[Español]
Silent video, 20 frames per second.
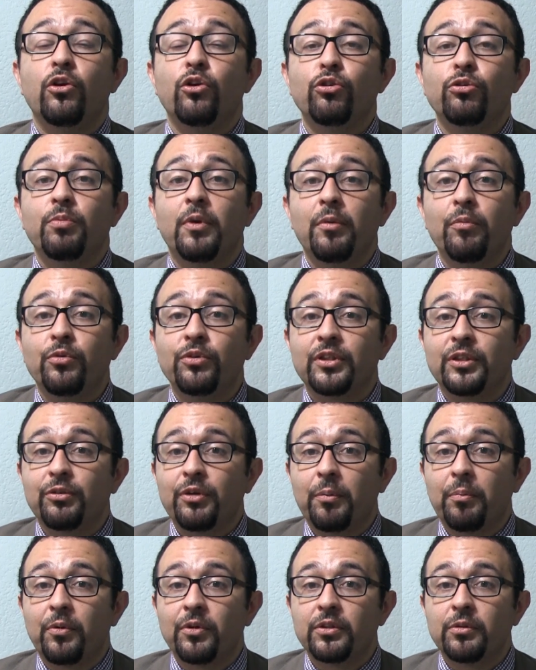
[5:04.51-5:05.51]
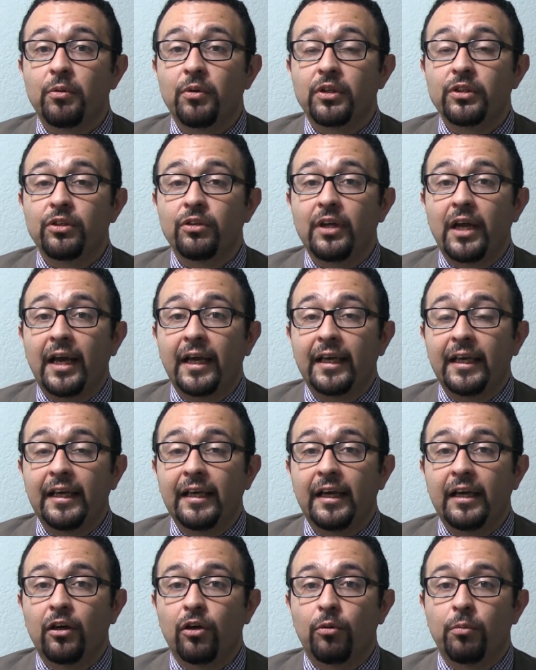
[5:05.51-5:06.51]
Nos vemos en una próxima ocasión
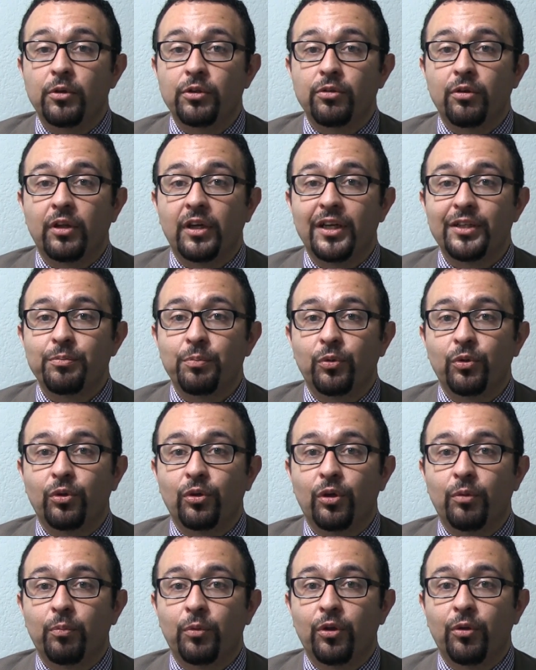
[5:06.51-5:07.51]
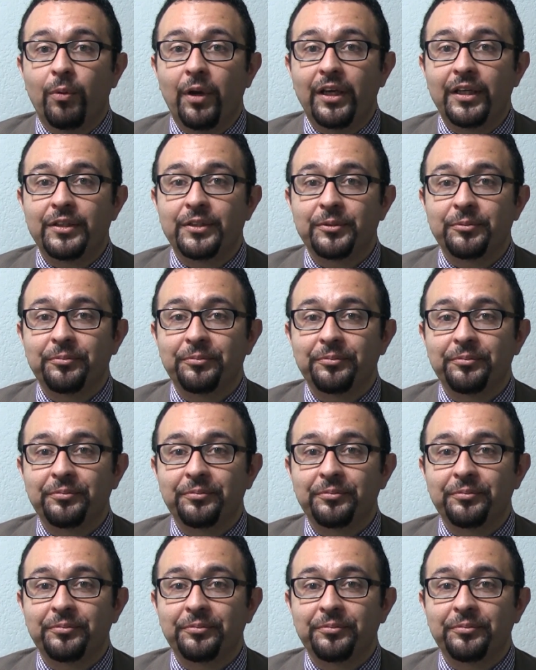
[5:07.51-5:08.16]
aquí en comerciodanas.com.mx.